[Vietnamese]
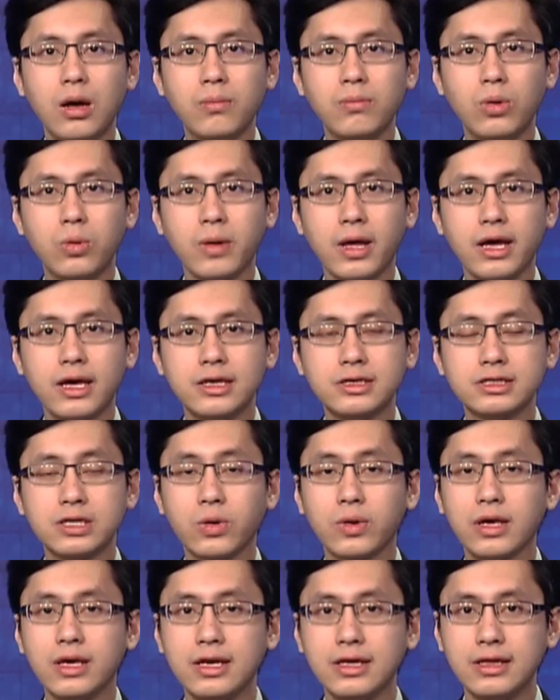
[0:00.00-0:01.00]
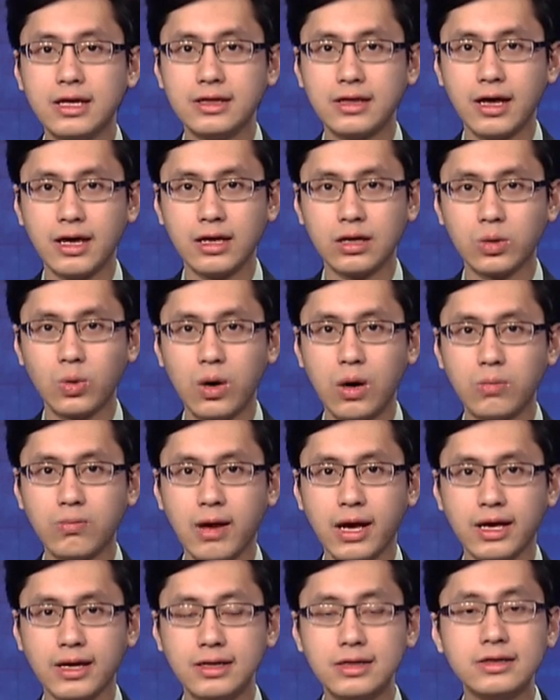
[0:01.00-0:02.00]
Một ngày sau khi thi thể của ông
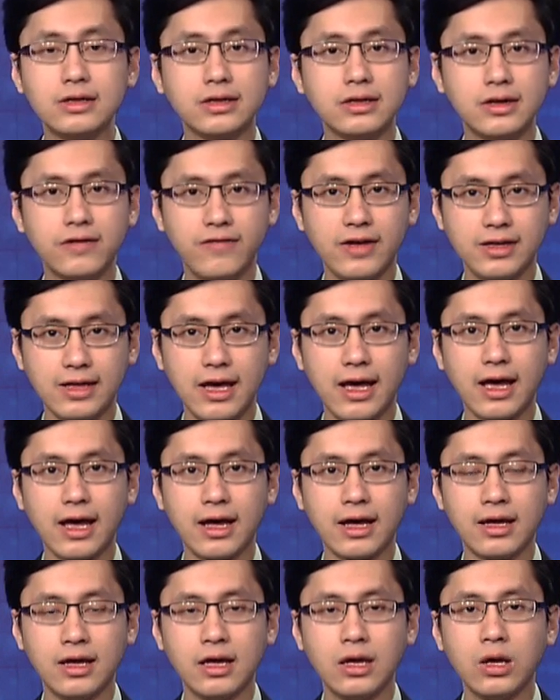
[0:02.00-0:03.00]
Bảy được đưa về nhà,